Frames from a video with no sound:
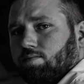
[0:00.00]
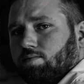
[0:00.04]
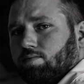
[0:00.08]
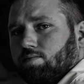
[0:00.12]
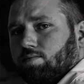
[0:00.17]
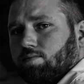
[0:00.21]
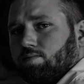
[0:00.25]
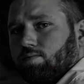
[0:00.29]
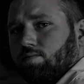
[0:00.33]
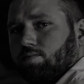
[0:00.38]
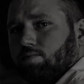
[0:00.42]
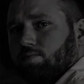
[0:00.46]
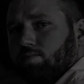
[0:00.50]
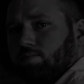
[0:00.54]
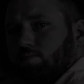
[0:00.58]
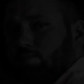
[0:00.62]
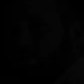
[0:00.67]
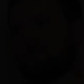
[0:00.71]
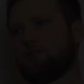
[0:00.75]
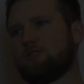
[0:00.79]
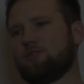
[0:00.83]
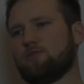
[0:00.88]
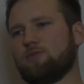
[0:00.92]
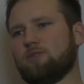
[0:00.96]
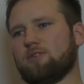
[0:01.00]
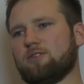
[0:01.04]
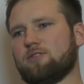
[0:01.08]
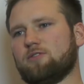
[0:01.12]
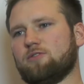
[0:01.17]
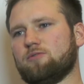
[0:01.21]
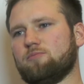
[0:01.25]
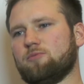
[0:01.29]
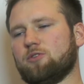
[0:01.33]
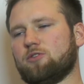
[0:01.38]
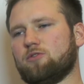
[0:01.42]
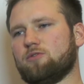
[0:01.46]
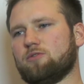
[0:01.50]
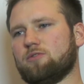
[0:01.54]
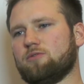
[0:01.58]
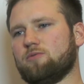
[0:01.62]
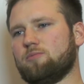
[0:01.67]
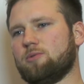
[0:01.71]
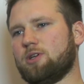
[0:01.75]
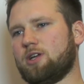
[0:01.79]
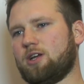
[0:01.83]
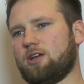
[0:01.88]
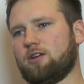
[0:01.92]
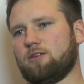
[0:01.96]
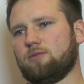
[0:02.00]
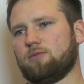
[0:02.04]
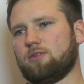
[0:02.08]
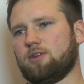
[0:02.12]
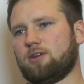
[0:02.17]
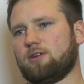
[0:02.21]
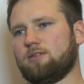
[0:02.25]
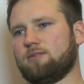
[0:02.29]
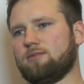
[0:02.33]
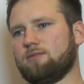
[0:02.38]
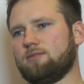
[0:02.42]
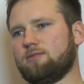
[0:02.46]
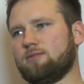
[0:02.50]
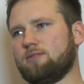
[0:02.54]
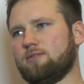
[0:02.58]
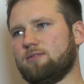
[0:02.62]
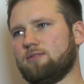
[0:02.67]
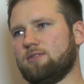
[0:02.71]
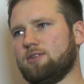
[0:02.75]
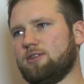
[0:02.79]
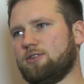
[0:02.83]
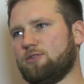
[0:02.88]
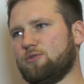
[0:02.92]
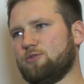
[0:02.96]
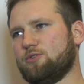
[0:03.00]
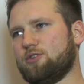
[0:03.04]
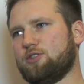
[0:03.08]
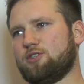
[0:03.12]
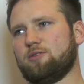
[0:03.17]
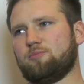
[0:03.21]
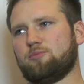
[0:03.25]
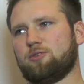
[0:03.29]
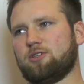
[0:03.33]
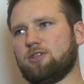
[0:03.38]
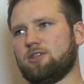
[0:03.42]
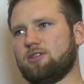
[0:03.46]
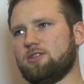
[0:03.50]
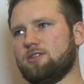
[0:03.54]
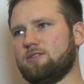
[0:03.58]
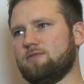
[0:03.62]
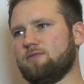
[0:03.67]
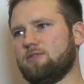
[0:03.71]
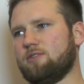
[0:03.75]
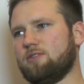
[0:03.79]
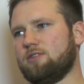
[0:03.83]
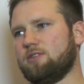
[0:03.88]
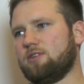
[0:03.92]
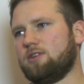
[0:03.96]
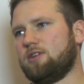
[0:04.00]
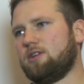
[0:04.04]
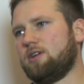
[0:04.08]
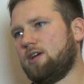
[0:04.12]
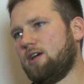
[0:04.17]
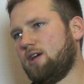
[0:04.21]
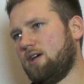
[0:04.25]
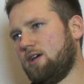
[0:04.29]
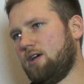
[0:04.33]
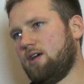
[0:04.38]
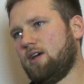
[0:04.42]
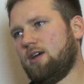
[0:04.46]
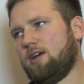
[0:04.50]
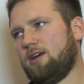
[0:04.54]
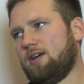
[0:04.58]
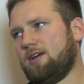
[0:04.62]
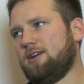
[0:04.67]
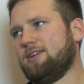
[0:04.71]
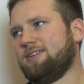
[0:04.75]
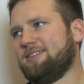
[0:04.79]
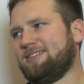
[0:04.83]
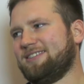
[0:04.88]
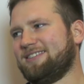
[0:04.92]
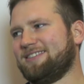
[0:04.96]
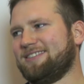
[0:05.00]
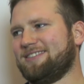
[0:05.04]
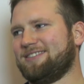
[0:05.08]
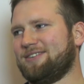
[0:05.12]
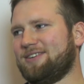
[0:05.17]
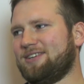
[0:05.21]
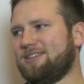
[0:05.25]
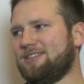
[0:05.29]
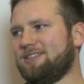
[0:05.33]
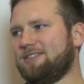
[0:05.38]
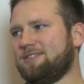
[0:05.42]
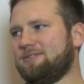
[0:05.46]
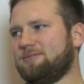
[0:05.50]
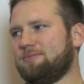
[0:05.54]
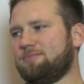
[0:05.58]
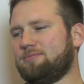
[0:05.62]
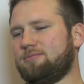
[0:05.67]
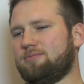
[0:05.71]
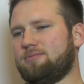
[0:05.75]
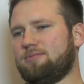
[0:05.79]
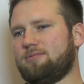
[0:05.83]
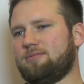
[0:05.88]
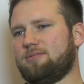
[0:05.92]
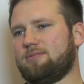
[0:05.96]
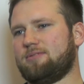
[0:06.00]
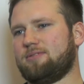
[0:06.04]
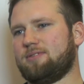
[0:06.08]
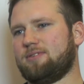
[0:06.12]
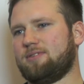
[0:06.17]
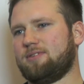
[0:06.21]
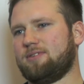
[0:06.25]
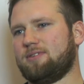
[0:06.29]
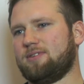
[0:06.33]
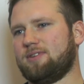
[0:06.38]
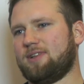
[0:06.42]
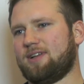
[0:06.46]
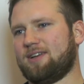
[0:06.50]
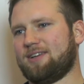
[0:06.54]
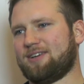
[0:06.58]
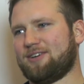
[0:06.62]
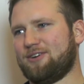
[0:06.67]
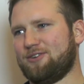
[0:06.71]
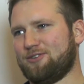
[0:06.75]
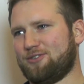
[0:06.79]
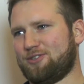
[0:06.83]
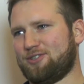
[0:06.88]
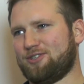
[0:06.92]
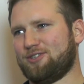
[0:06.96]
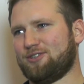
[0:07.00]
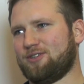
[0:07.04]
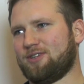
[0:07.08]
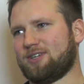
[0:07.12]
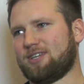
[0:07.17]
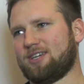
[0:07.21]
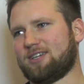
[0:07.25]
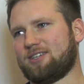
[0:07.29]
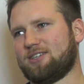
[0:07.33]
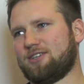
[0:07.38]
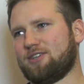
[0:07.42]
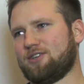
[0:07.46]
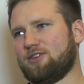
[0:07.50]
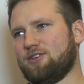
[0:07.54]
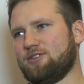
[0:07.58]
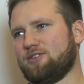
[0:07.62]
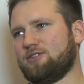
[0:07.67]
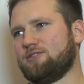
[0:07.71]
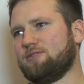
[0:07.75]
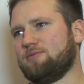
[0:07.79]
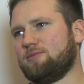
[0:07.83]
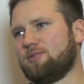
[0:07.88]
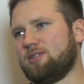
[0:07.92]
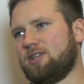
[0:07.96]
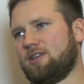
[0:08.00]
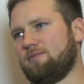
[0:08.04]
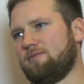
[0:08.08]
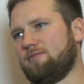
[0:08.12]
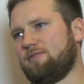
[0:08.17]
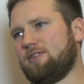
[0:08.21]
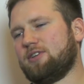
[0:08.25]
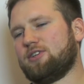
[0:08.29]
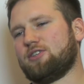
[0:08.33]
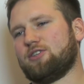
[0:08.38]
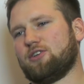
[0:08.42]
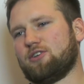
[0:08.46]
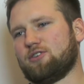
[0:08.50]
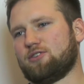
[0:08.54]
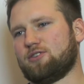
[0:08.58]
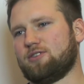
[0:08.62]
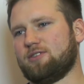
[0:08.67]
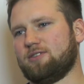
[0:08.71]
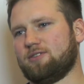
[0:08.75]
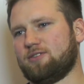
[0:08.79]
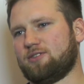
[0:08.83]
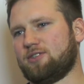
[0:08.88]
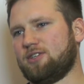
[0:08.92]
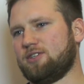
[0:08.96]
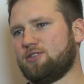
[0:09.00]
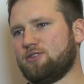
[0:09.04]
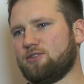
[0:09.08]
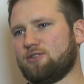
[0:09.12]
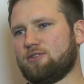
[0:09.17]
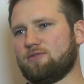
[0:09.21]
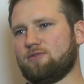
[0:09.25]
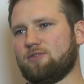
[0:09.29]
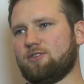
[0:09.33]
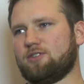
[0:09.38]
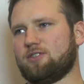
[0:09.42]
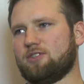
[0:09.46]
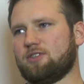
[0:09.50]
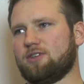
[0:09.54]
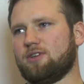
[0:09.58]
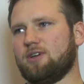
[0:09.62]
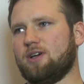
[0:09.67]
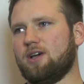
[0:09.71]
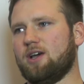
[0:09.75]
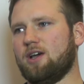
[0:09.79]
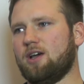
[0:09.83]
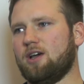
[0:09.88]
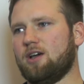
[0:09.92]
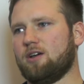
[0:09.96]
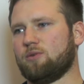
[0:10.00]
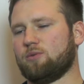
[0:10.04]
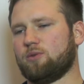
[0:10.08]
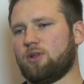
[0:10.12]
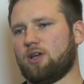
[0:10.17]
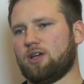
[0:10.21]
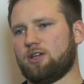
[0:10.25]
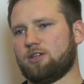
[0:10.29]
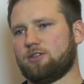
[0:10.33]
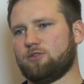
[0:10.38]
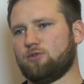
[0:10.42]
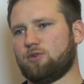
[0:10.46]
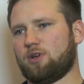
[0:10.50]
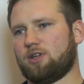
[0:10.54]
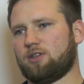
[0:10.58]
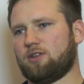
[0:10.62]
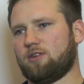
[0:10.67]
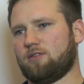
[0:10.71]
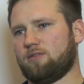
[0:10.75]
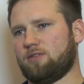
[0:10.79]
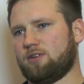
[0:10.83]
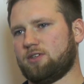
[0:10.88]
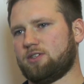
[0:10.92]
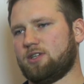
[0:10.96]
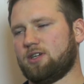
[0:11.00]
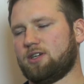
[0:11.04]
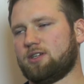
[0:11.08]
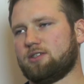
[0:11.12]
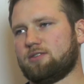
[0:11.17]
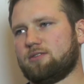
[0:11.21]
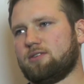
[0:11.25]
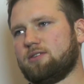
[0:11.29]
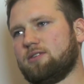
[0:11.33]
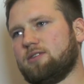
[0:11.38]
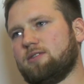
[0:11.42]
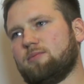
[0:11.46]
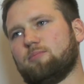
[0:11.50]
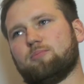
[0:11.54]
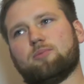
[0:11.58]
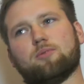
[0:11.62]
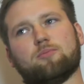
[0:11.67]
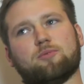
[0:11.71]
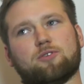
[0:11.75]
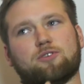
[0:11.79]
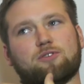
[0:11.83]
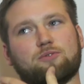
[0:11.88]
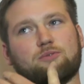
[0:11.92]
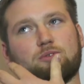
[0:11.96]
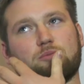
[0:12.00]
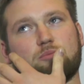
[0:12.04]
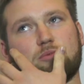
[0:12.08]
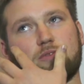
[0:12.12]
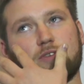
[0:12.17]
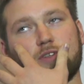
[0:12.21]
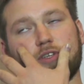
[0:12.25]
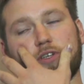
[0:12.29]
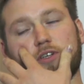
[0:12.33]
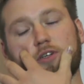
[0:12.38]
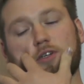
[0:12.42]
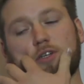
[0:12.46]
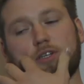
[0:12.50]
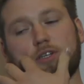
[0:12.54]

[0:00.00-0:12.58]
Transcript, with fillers: no na co dzień pracuję z ludźmi, którzy umierają, tak? niektórzy szybciej, inni wolniej, no ale no ale kończy się to tak, jak się kończy, przynajmniej w większości. Na no, część oczywiście udaje się uratować tak, z pomocą odpowiedniego